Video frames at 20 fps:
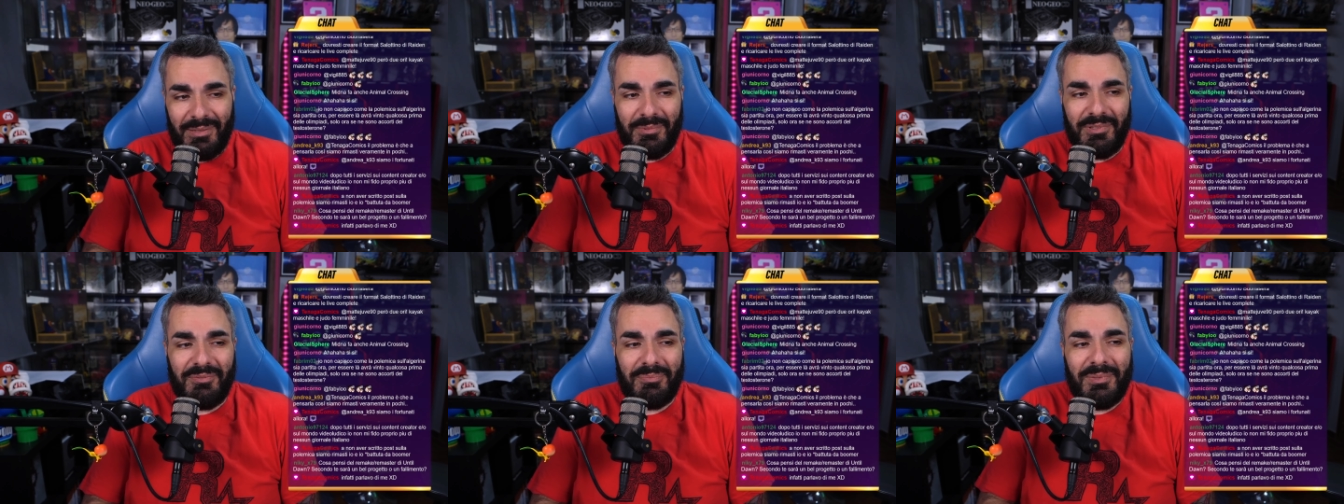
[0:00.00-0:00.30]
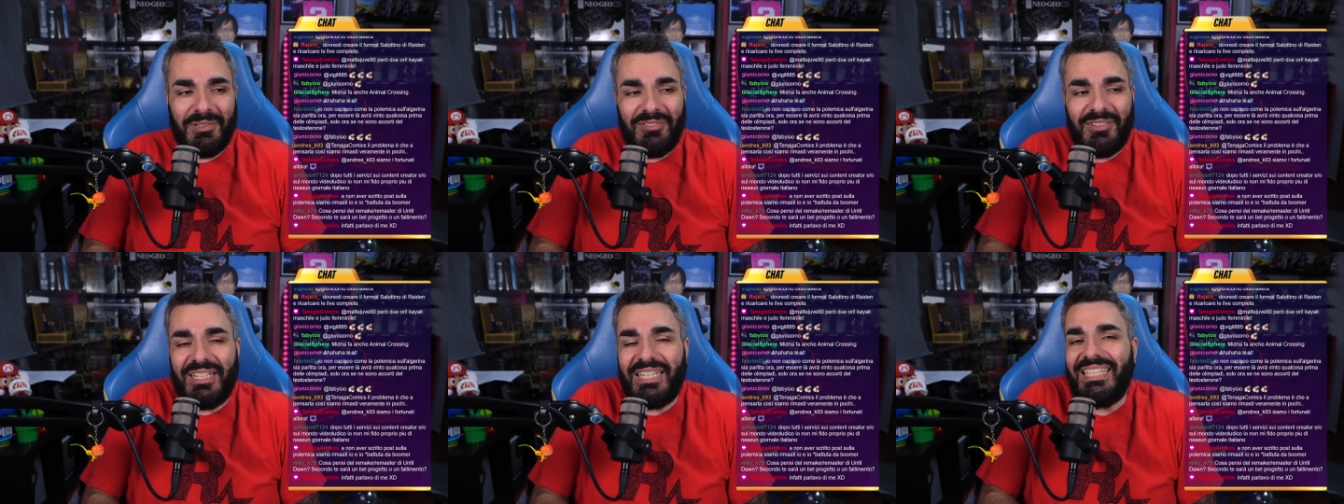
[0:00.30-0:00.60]
Mi,
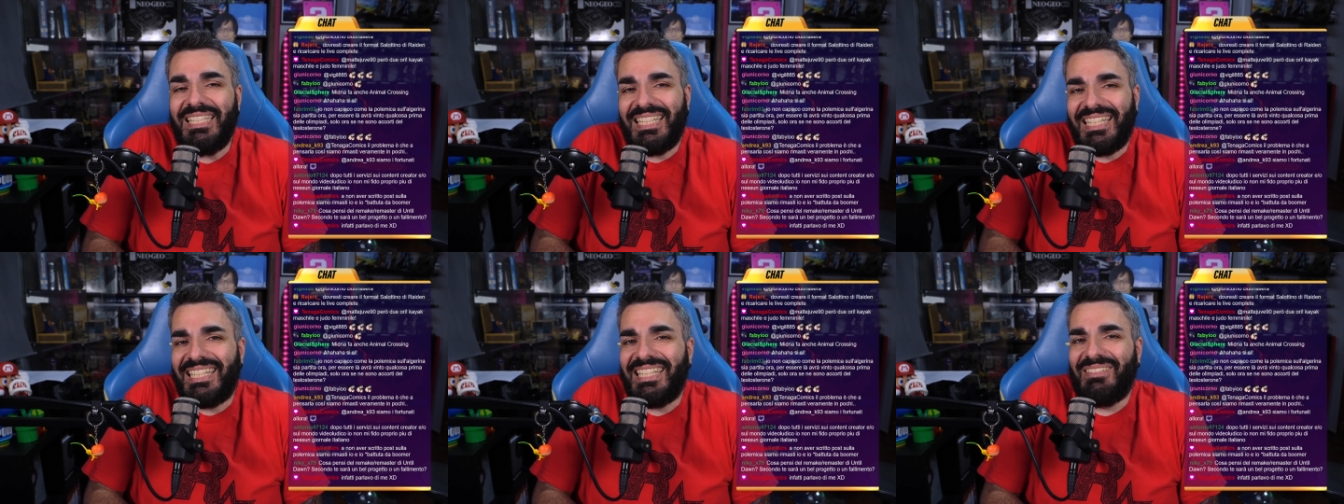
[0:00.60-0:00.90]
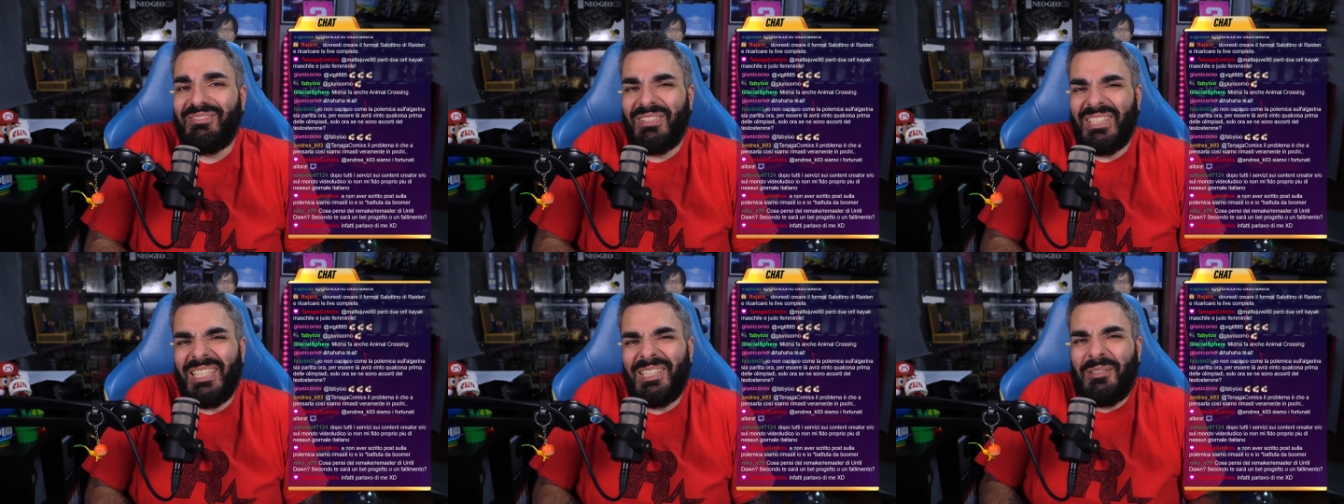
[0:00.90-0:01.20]
mi fa ridere che
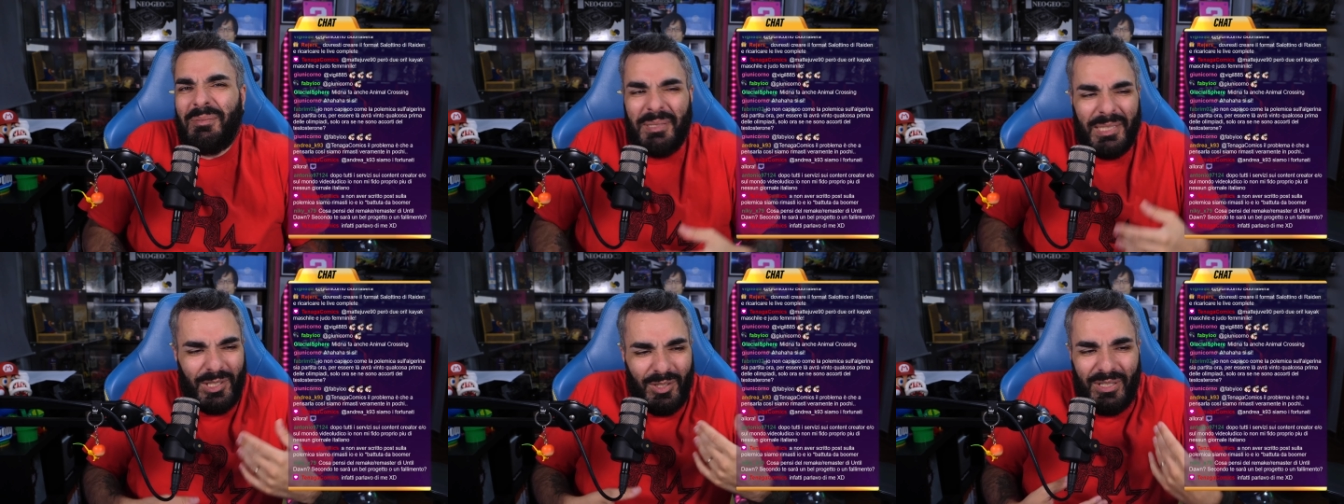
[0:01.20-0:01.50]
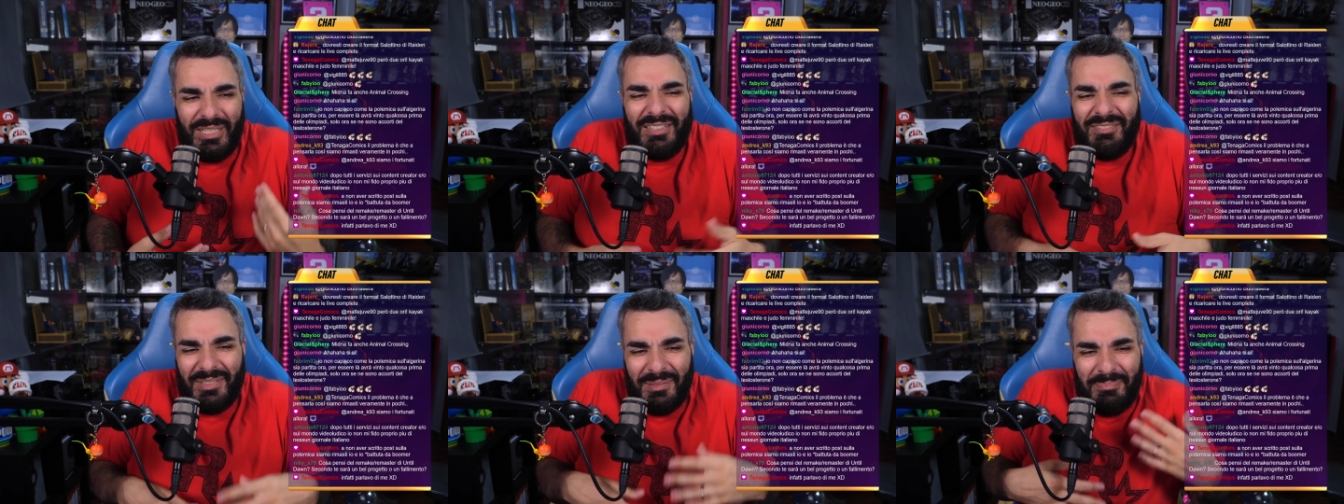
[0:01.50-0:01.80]
abbia detto:
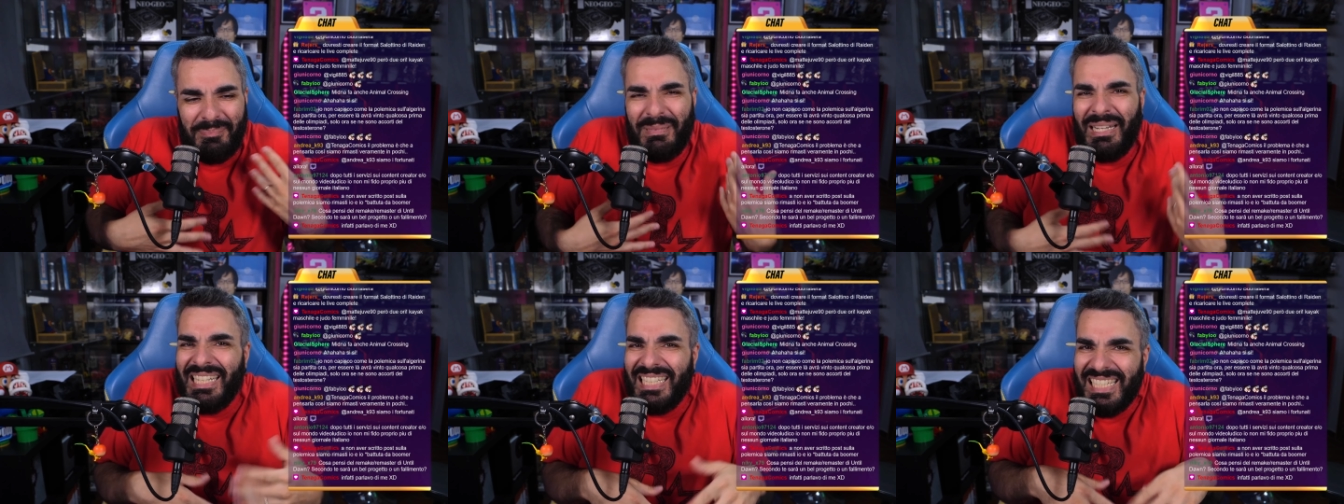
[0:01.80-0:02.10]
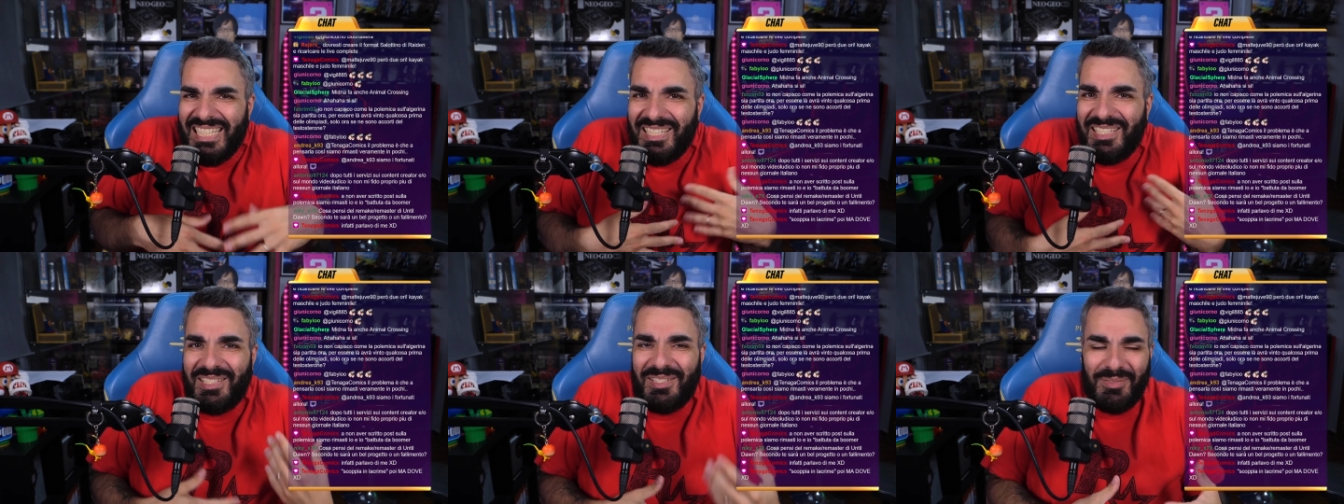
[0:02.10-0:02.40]
Madonna, fa
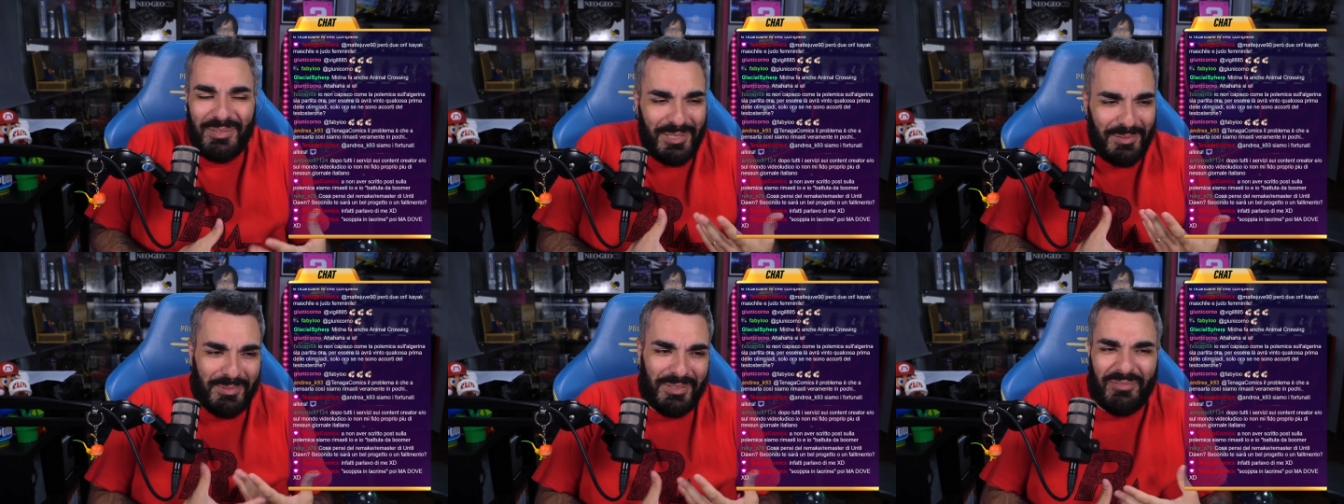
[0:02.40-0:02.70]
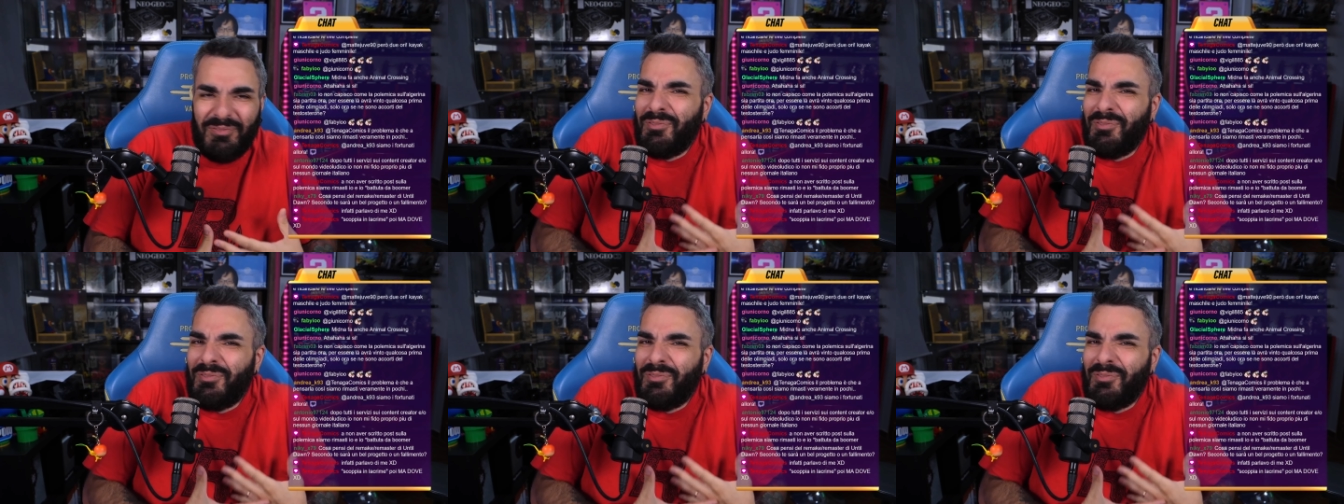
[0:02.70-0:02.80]
malissimo, tipo, è